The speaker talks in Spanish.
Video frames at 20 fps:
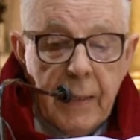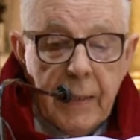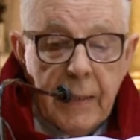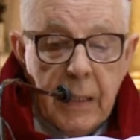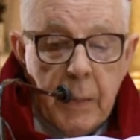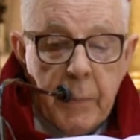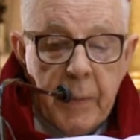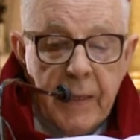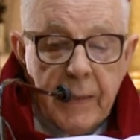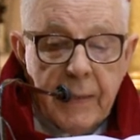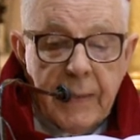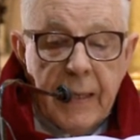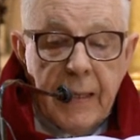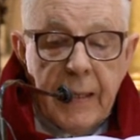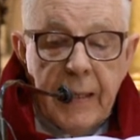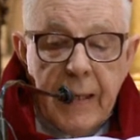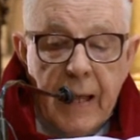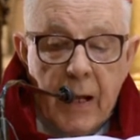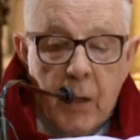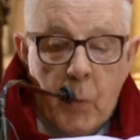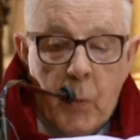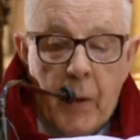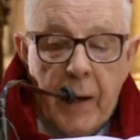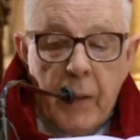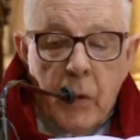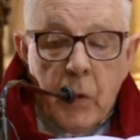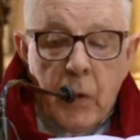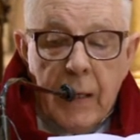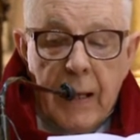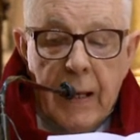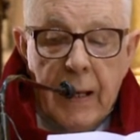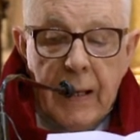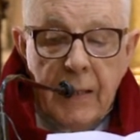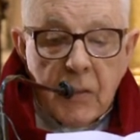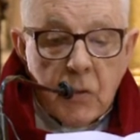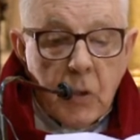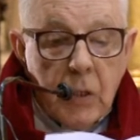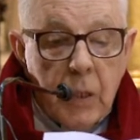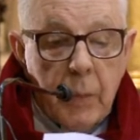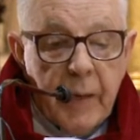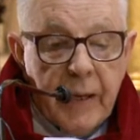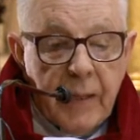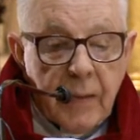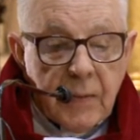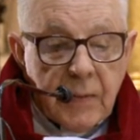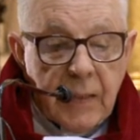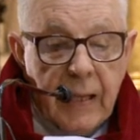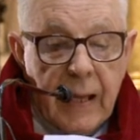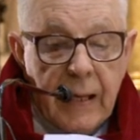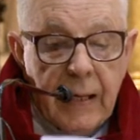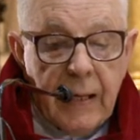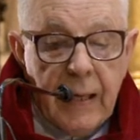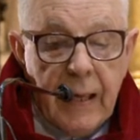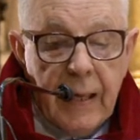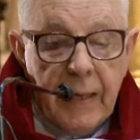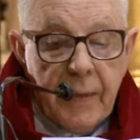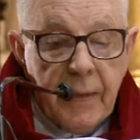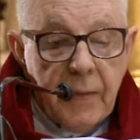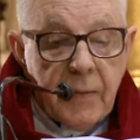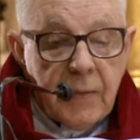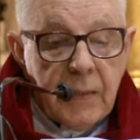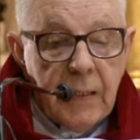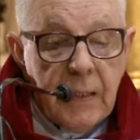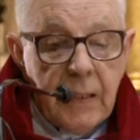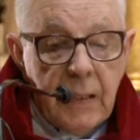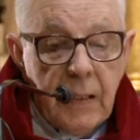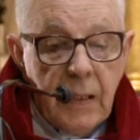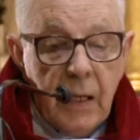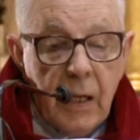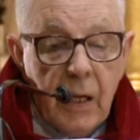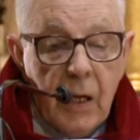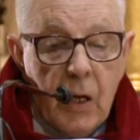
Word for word: debe estar en acuerdo a la Iglesia Universal, es decir,